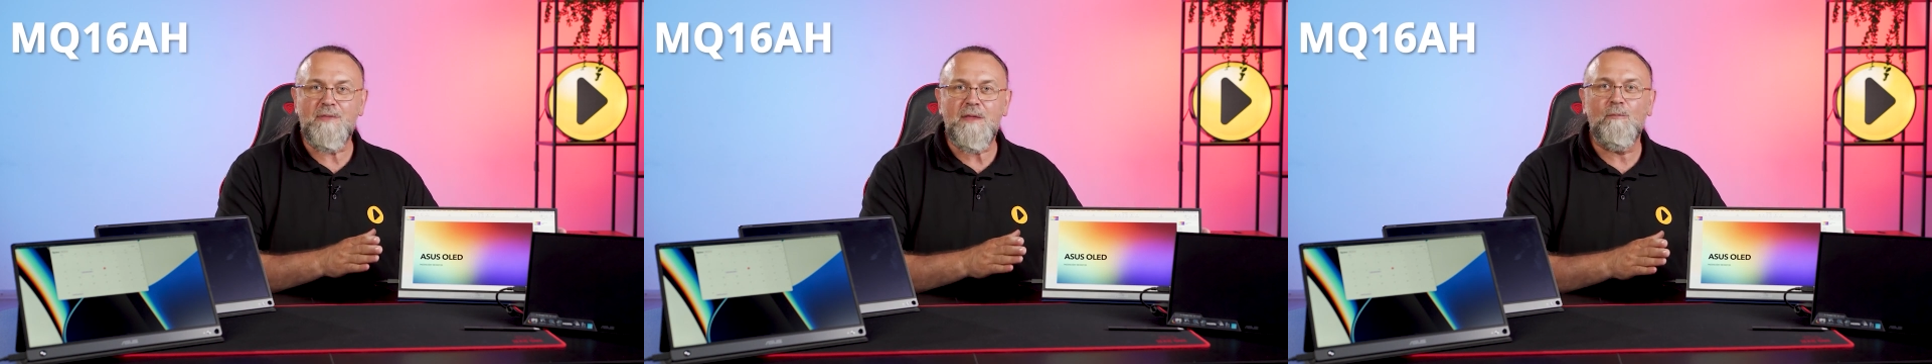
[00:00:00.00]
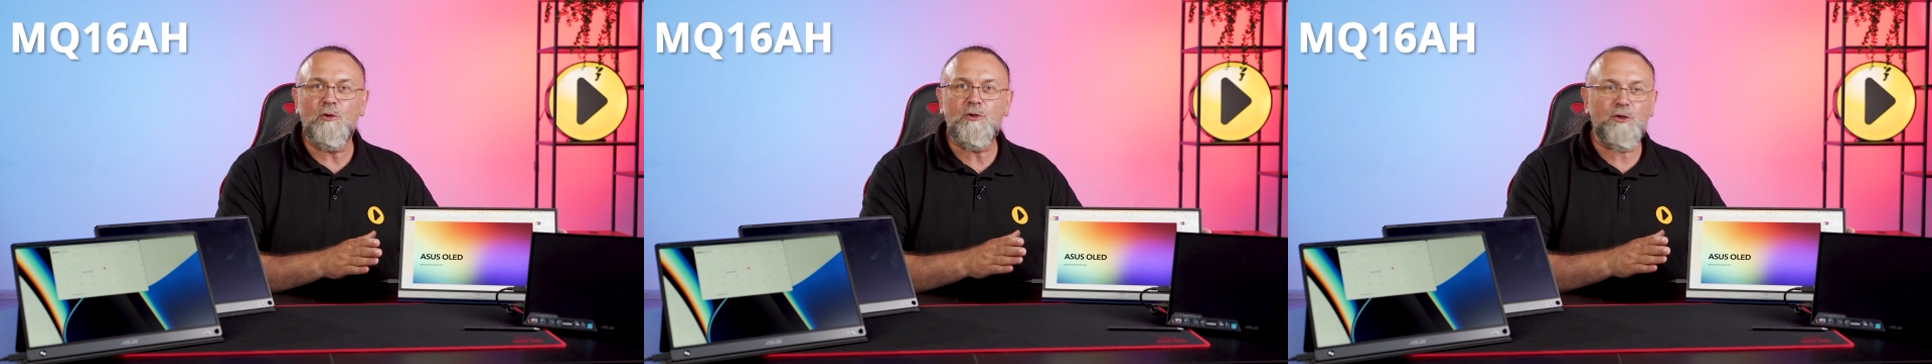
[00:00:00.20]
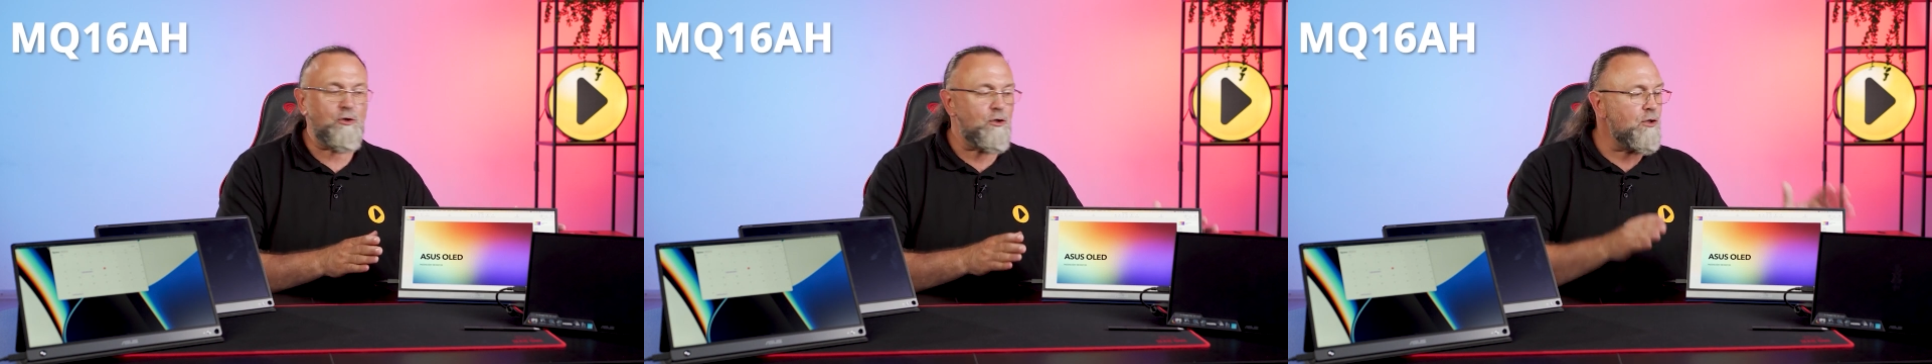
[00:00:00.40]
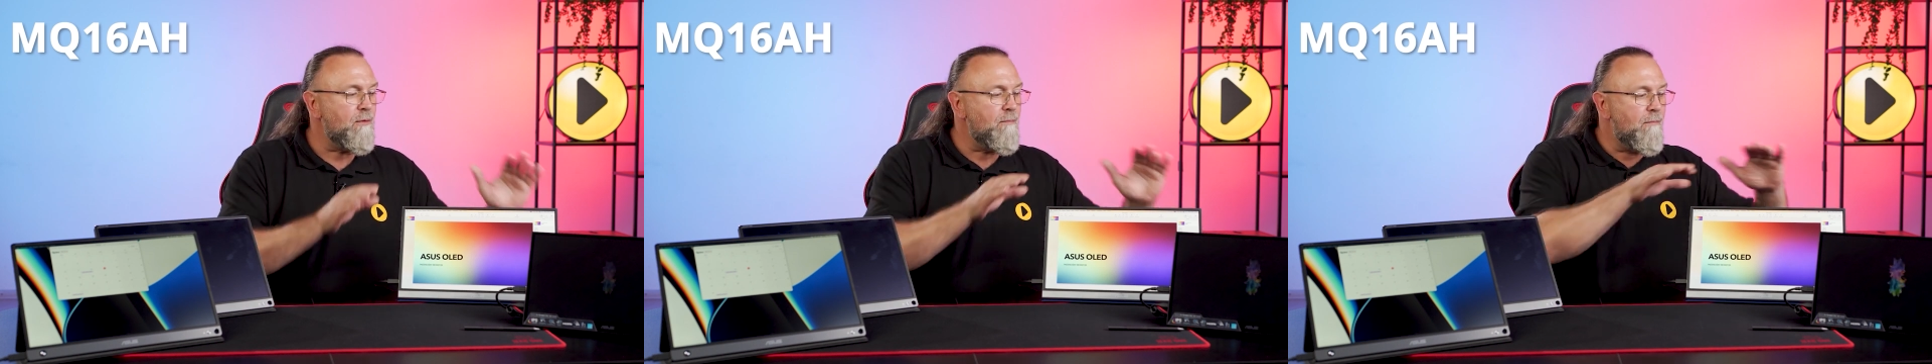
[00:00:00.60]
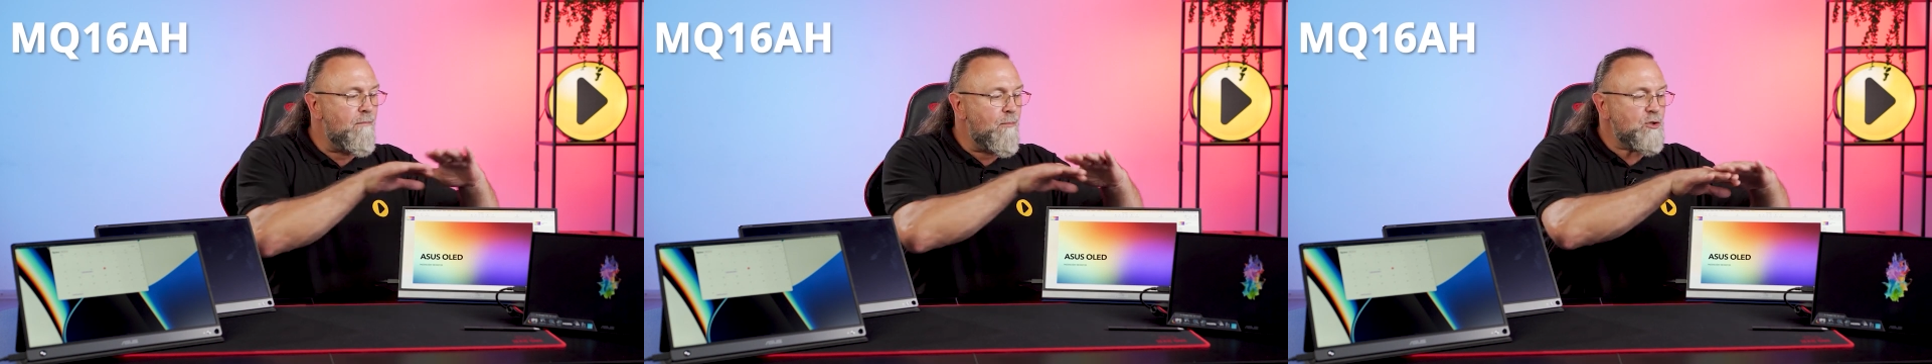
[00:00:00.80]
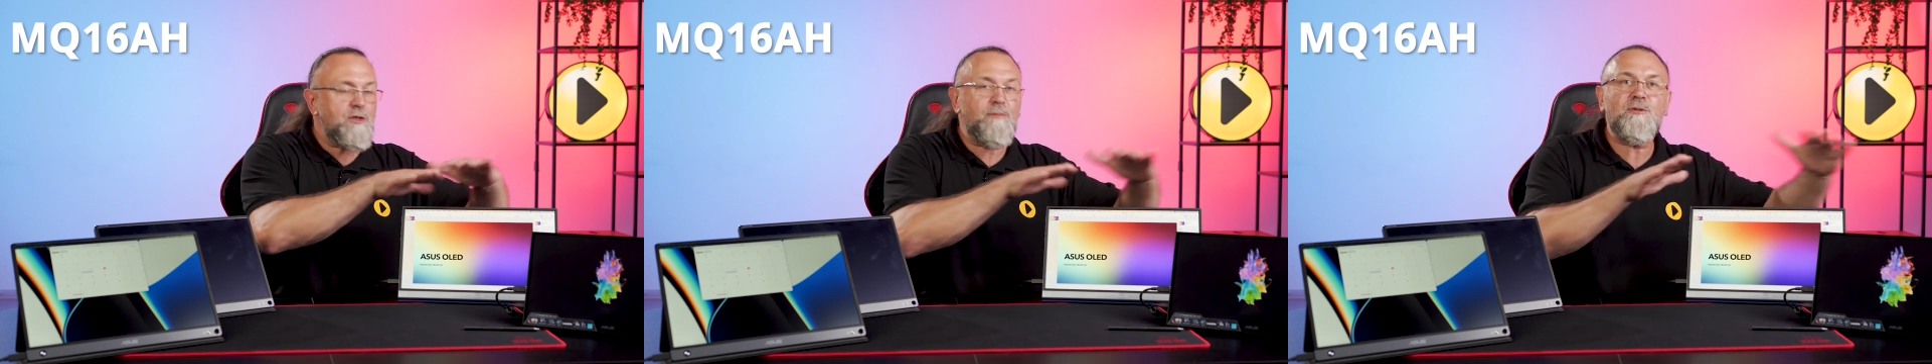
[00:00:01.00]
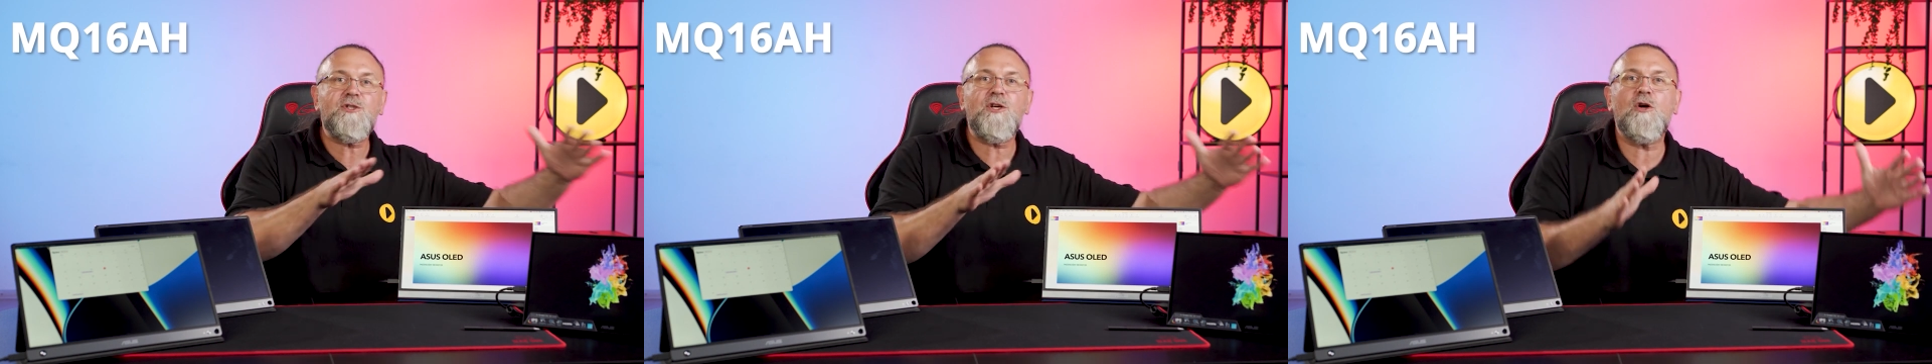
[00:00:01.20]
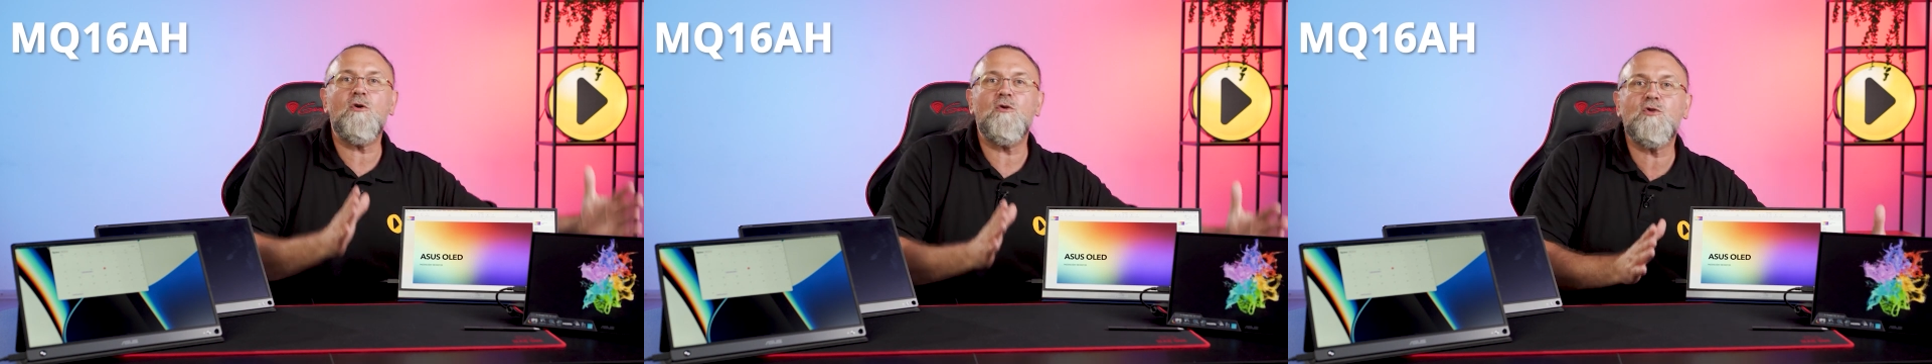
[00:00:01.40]
monitor, może być
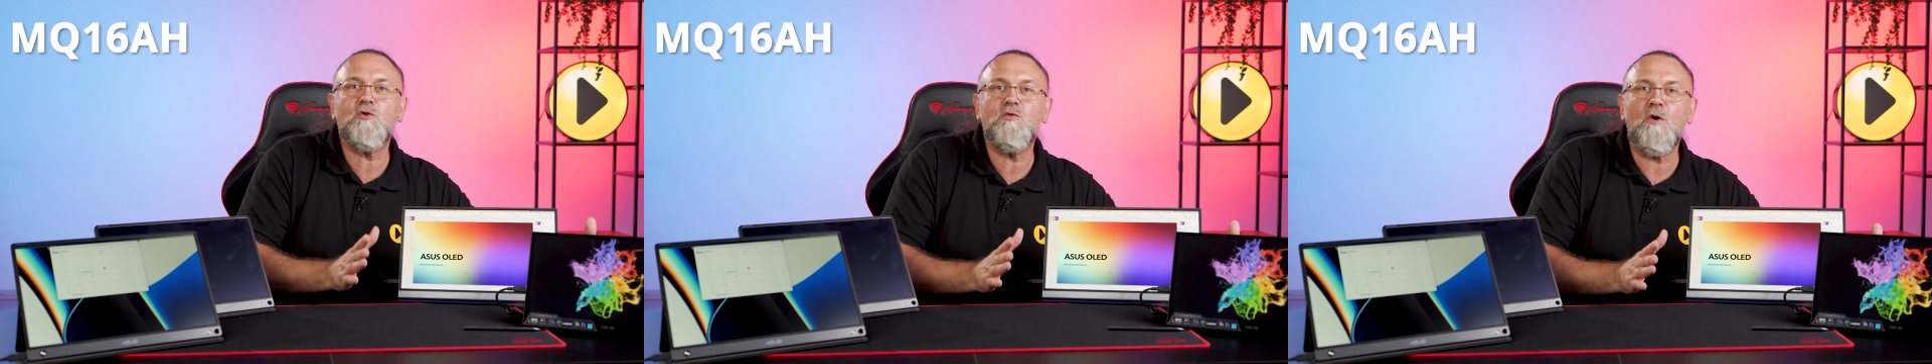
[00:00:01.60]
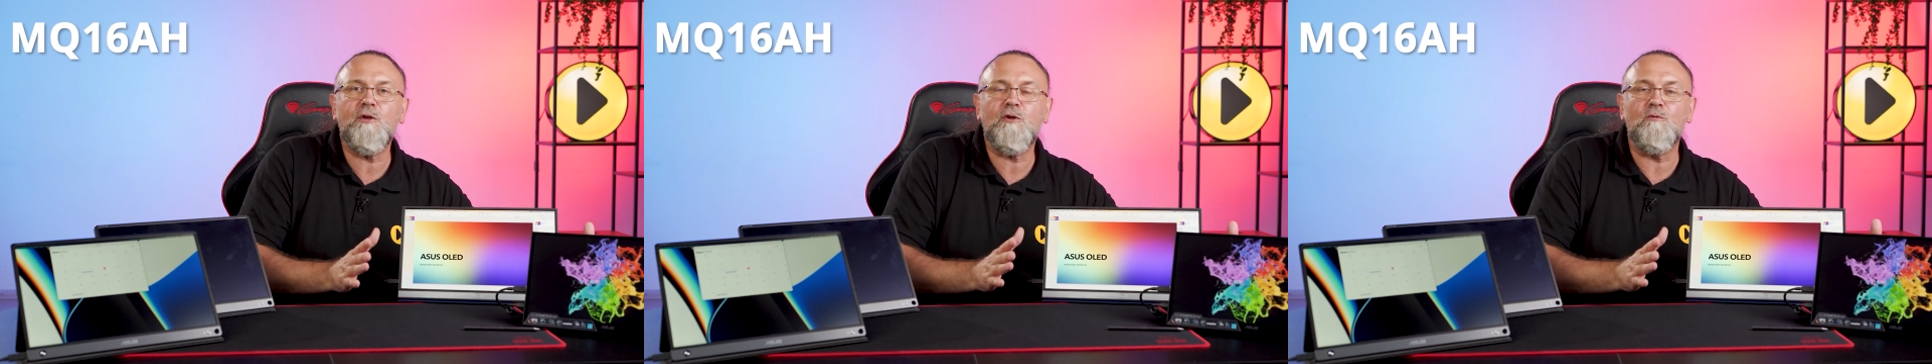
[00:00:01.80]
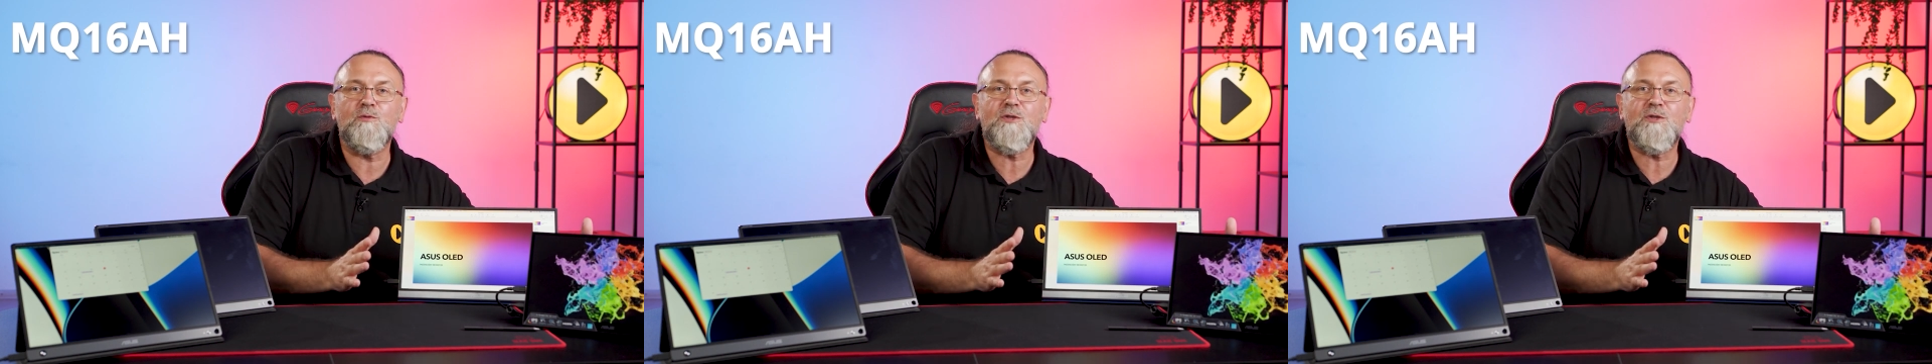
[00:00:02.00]
jego osłoną